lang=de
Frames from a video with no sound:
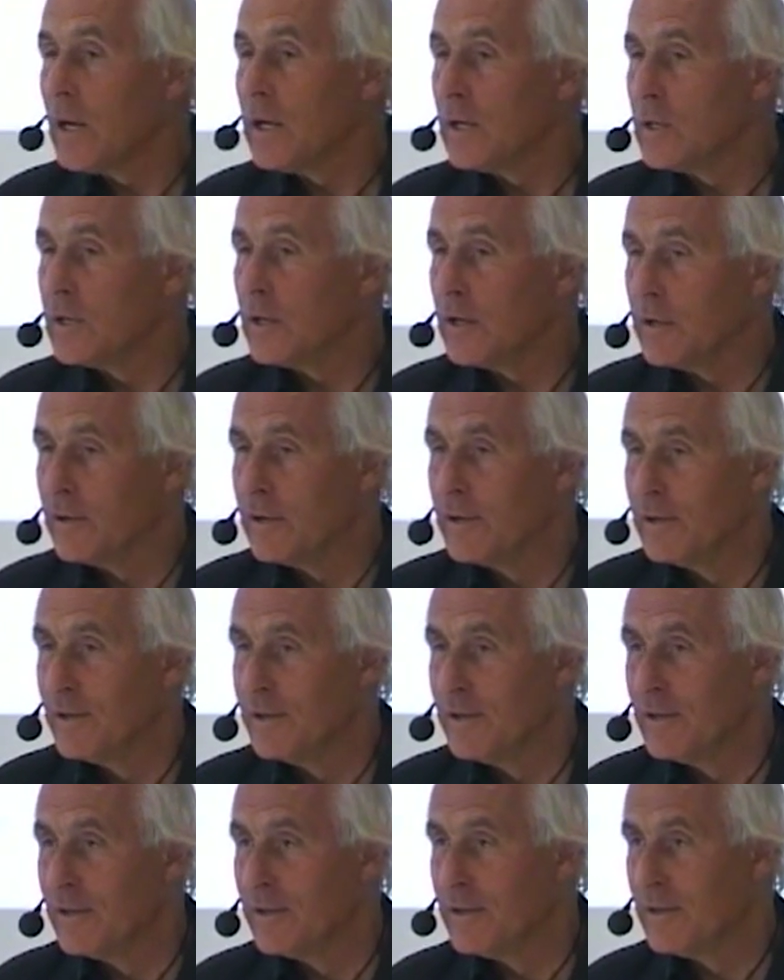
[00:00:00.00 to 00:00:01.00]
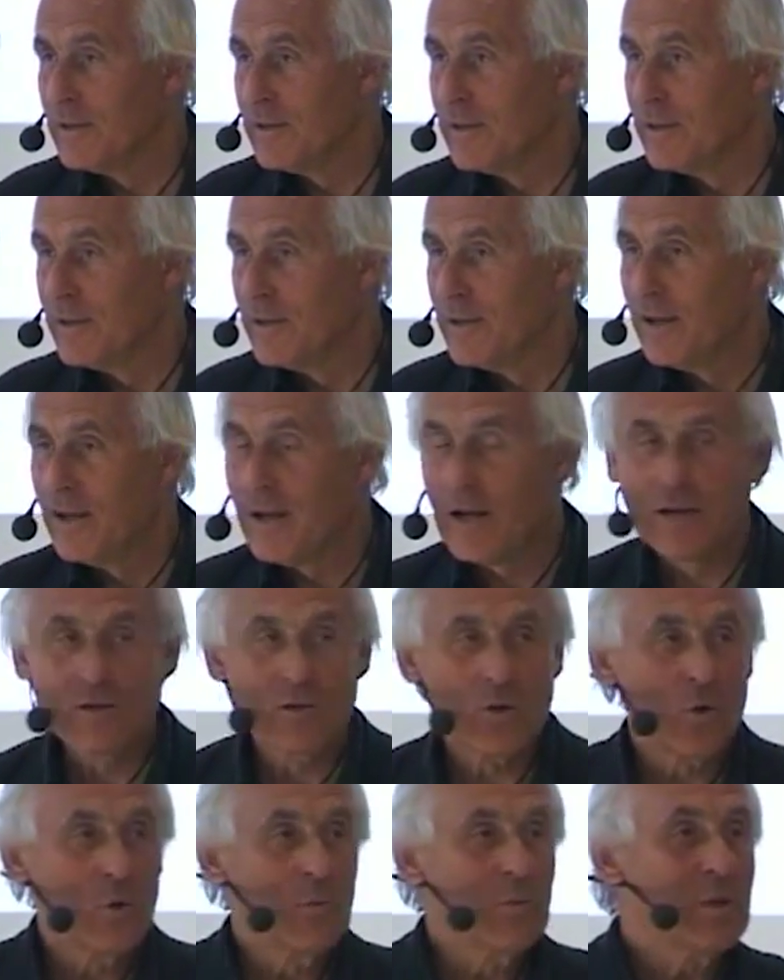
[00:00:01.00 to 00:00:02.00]
nannte.
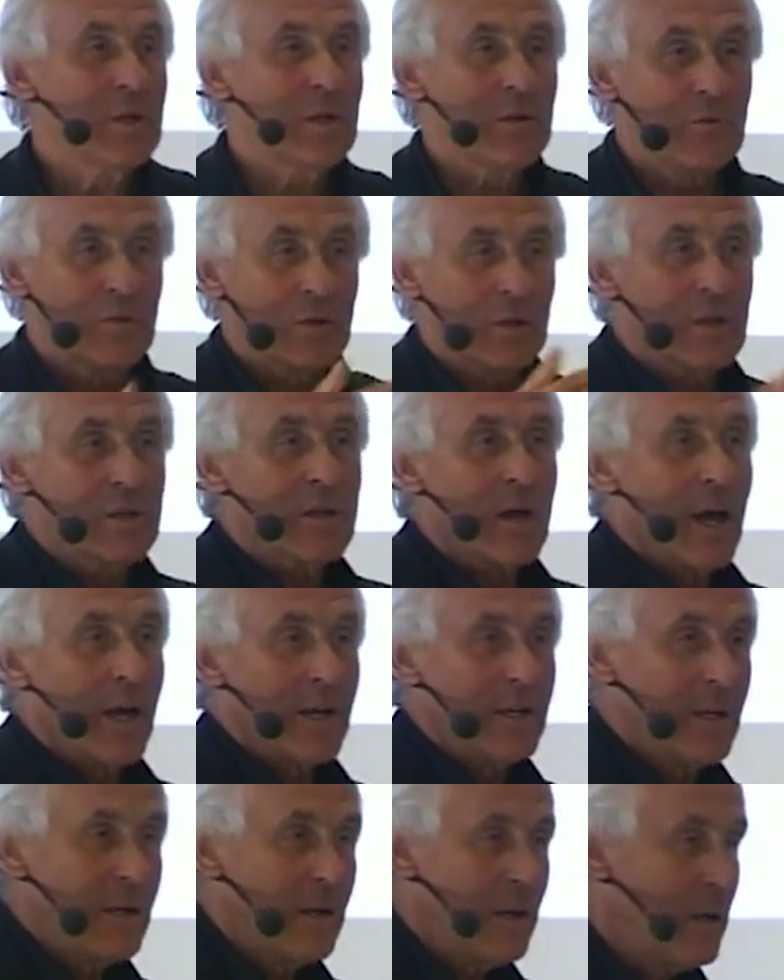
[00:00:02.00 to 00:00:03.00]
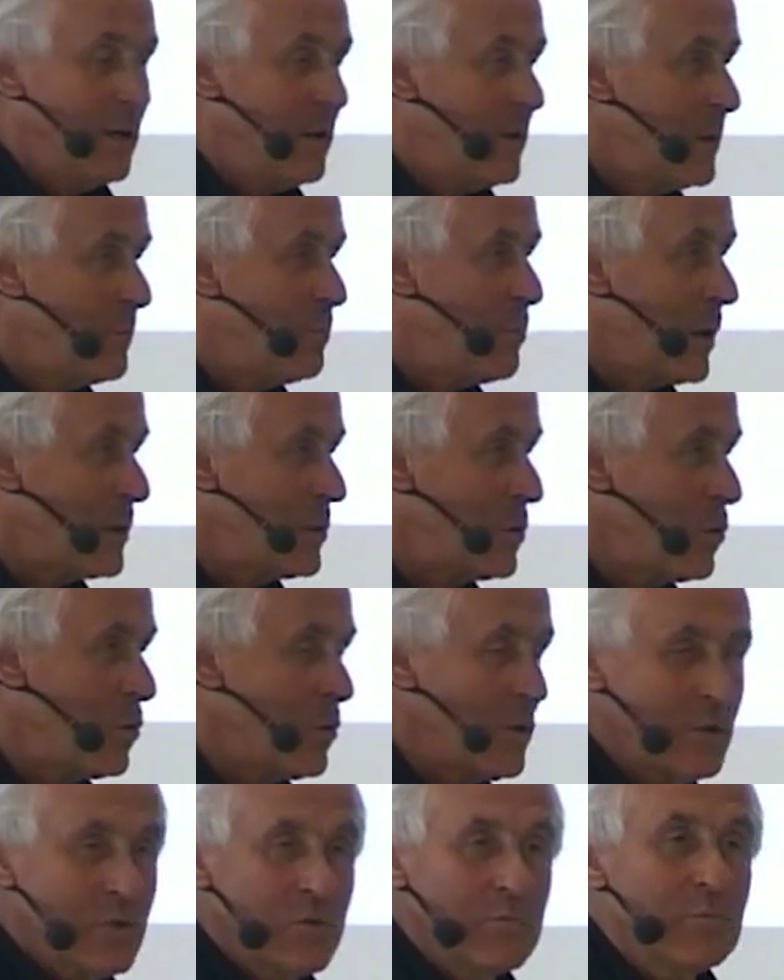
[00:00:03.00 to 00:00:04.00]
Also um nicht für das eine einen
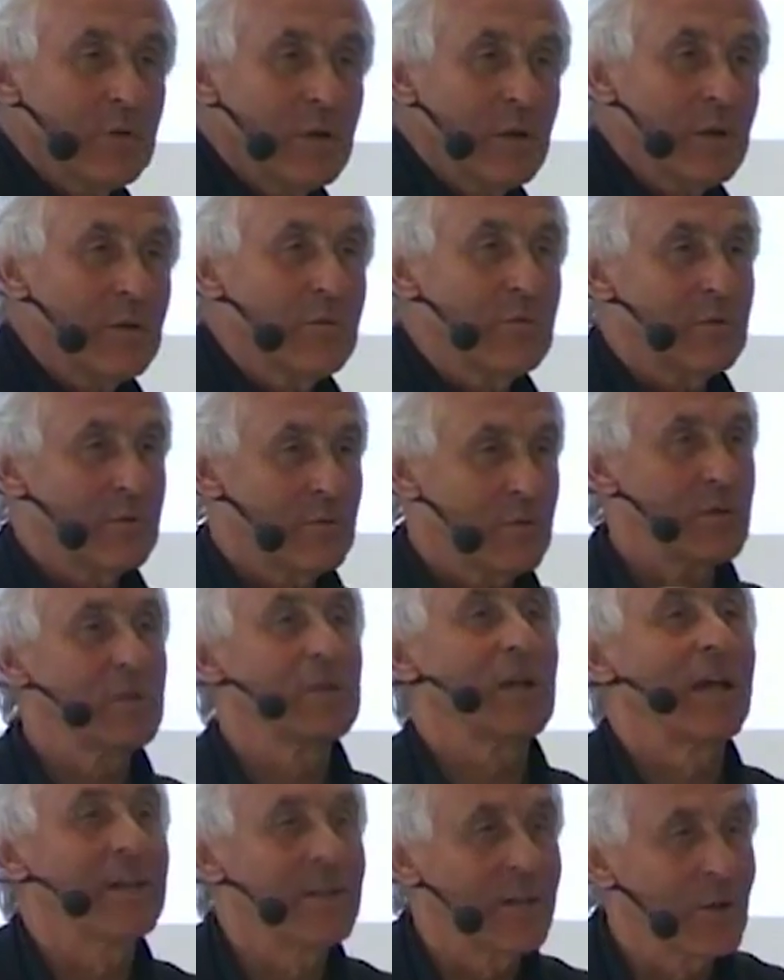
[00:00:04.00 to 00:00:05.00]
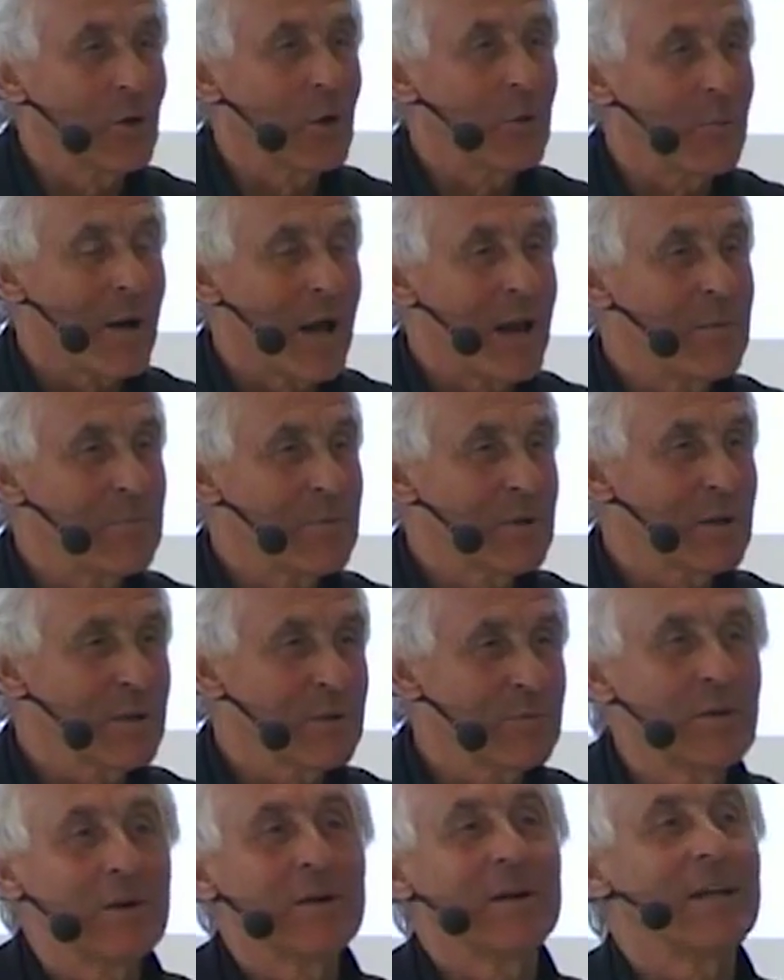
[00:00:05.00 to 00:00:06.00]
pathologischen Begriff und für das andere einen normalen
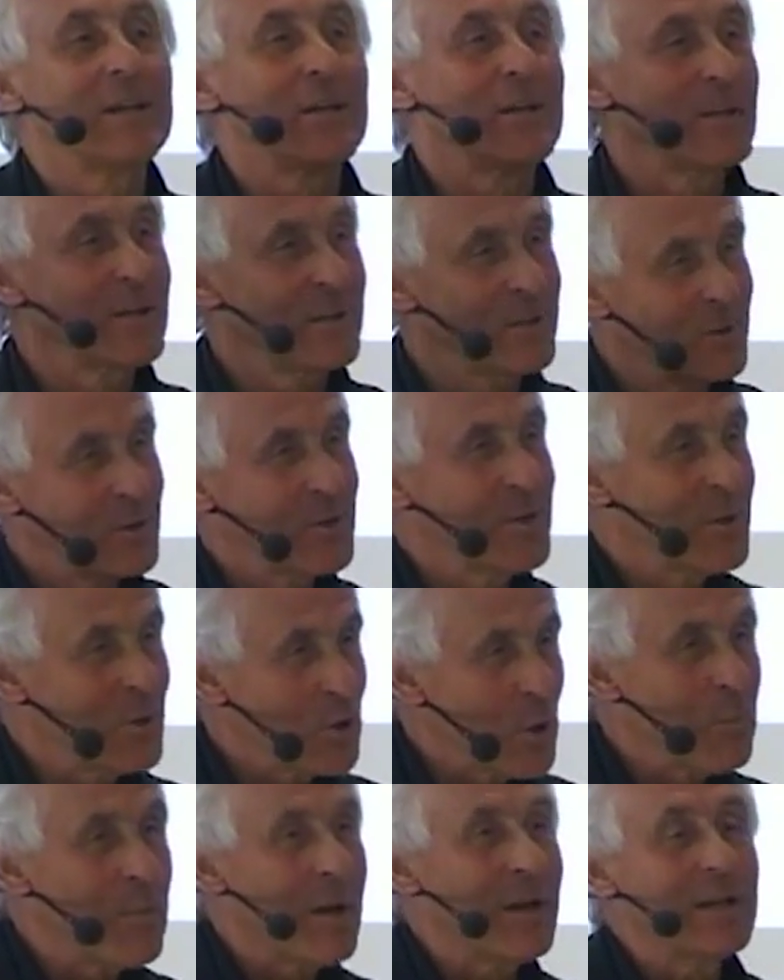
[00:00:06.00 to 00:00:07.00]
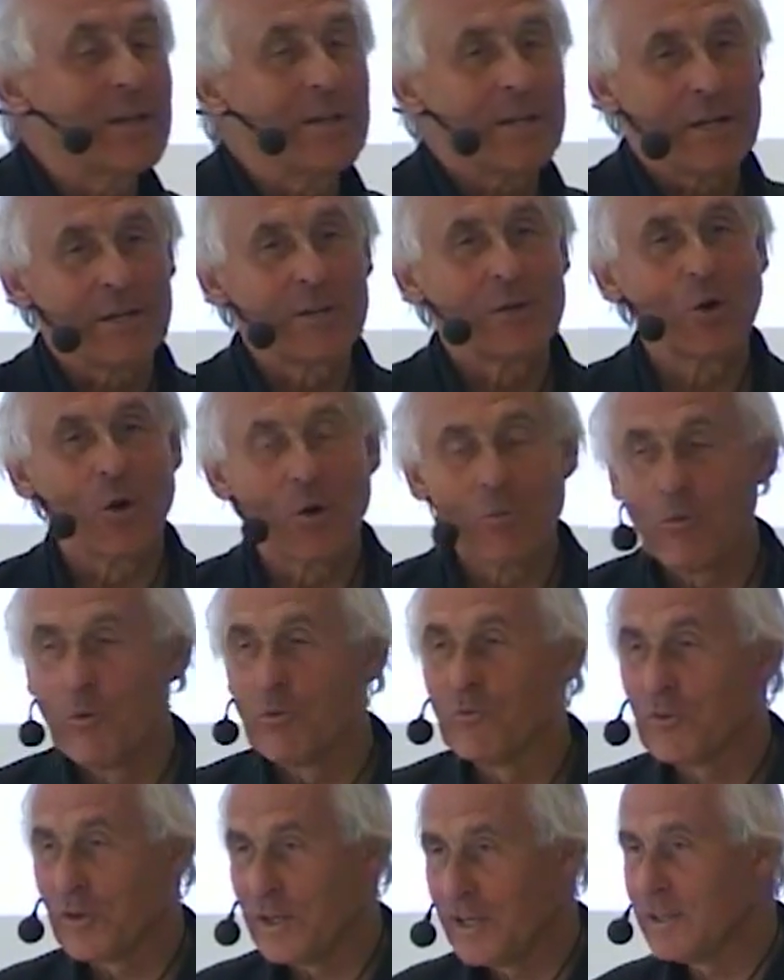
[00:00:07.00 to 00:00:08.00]
Begriff hat er das, den Normalität
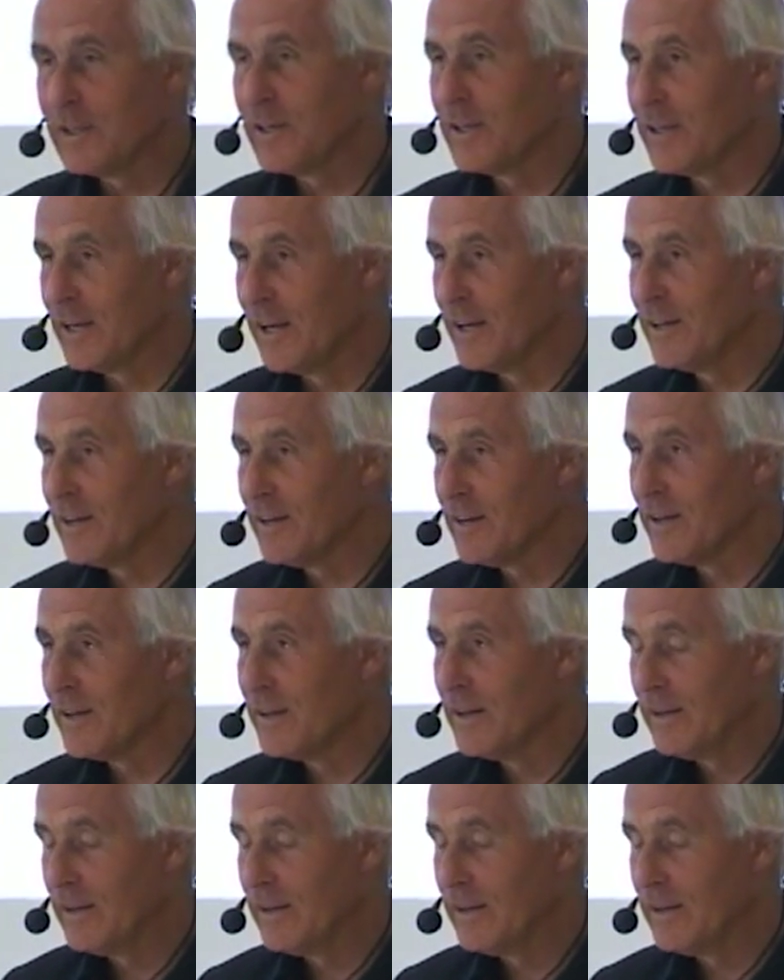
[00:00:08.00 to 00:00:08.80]
Normofren genannt.